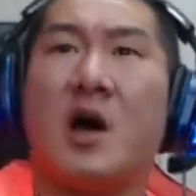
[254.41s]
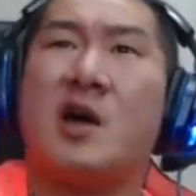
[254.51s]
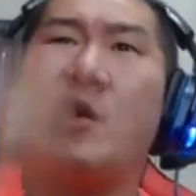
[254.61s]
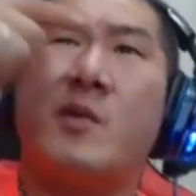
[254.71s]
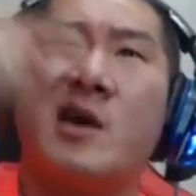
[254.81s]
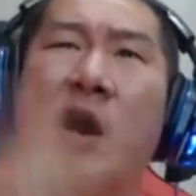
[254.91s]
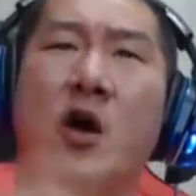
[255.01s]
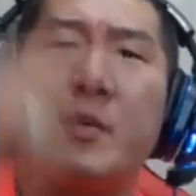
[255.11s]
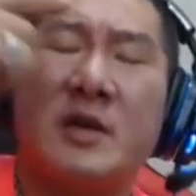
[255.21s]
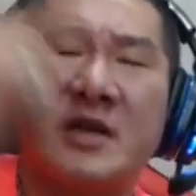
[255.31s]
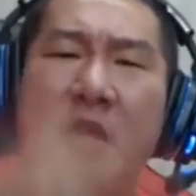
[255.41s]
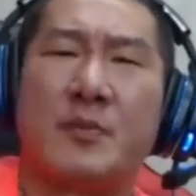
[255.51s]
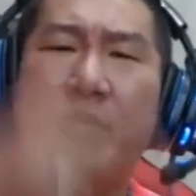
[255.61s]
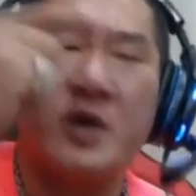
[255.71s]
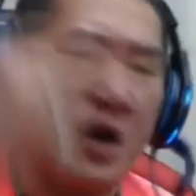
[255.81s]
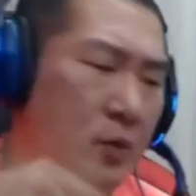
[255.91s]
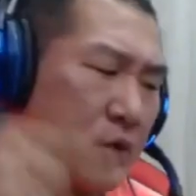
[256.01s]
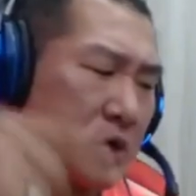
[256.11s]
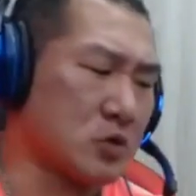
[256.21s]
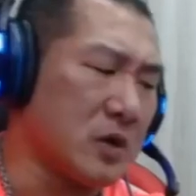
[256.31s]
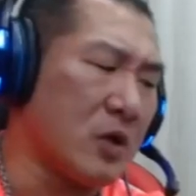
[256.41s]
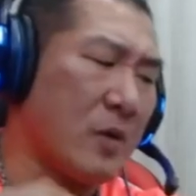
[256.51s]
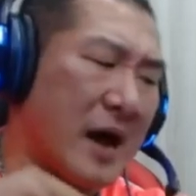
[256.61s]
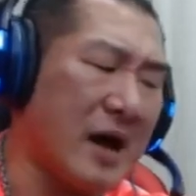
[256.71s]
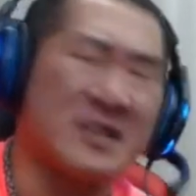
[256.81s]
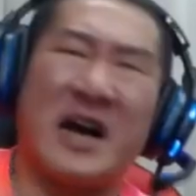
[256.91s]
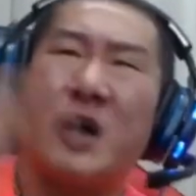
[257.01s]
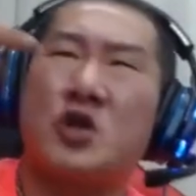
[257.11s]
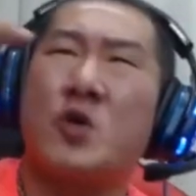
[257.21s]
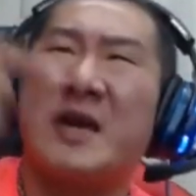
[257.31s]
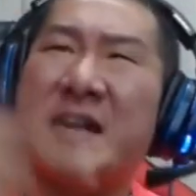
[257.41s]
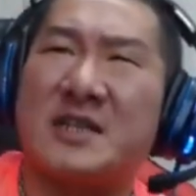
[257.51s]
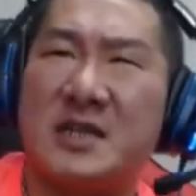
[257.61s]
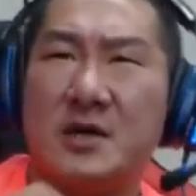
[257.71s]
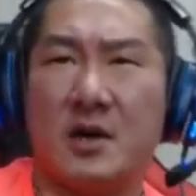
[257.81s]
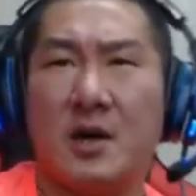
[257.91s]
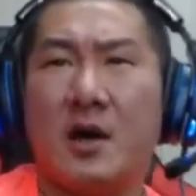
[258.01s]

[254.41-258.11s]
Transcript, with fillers: 因为我们要教练部、业务部的主任，我们还要想要冲业绩，